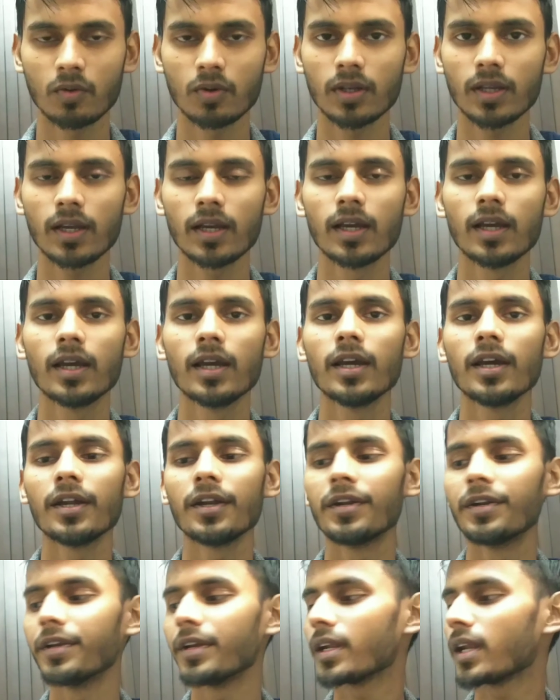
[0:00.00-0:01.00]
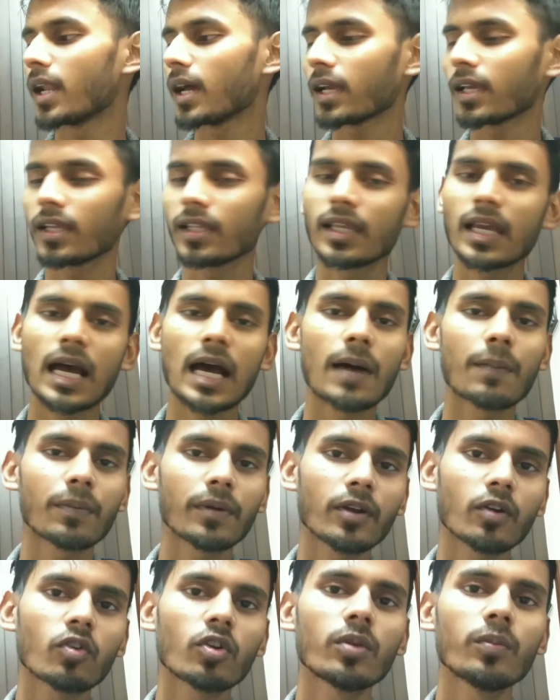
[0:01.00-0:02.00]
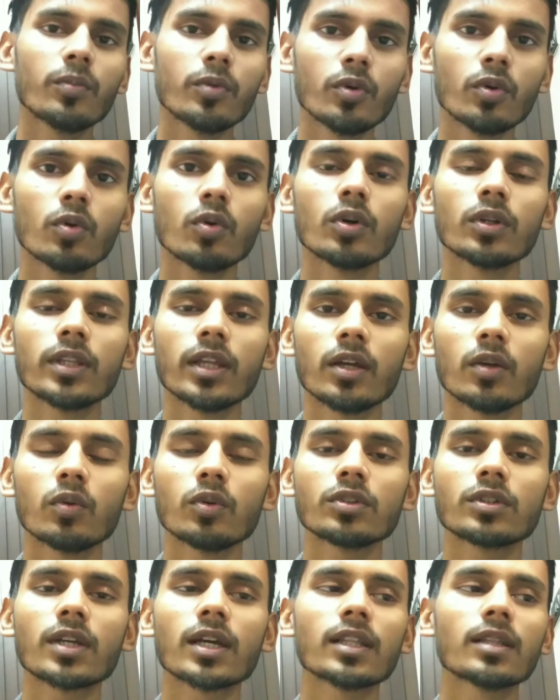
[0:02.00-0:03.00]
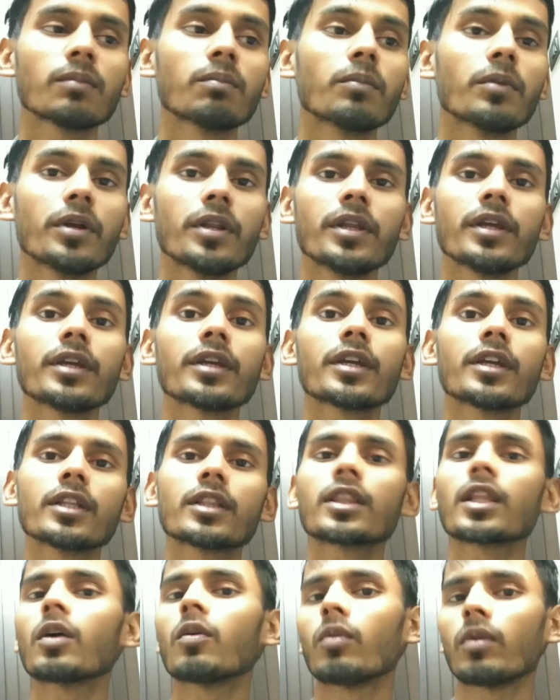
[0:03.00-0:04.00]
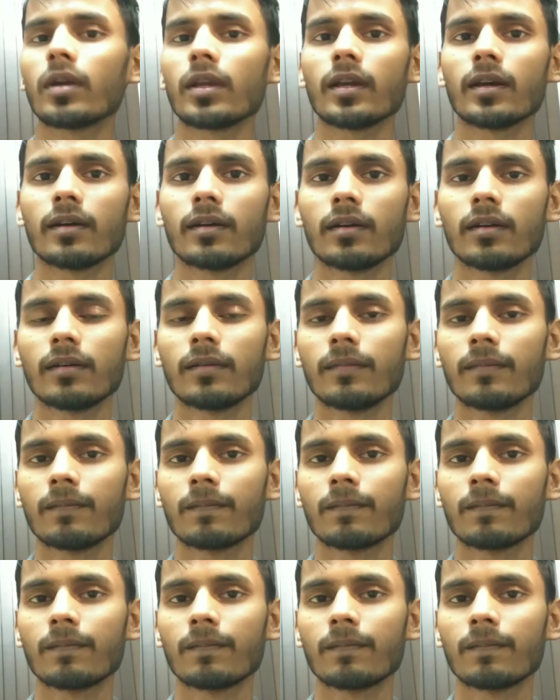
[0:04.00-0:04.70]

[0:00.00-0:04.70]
हो गया डेढ़ लाख यदि आप में कोई होता है रोज़ का तो महीने कितना हो गया